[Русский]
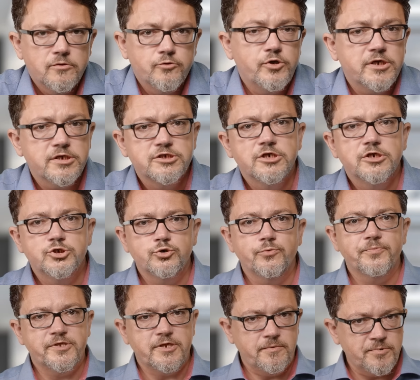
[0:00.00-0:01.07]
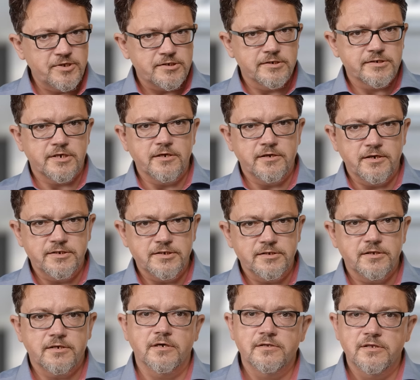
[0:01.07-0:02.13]
Но есть же еще потребительские
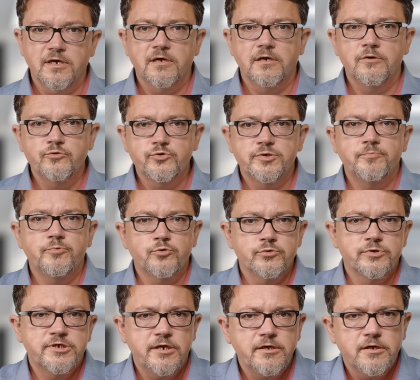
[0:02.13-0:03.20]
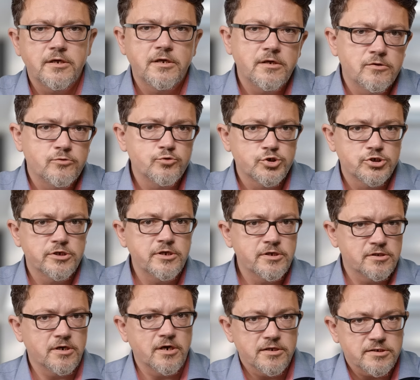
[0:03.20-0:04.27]
кредиты, когда люди берут деньги и тут же
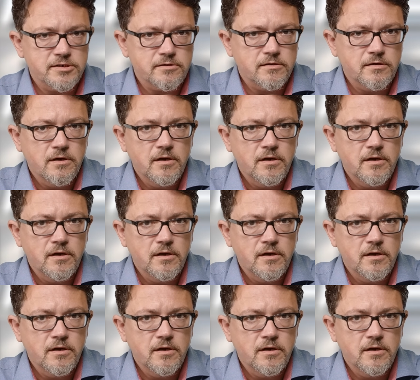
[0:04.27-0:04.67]
их тратят.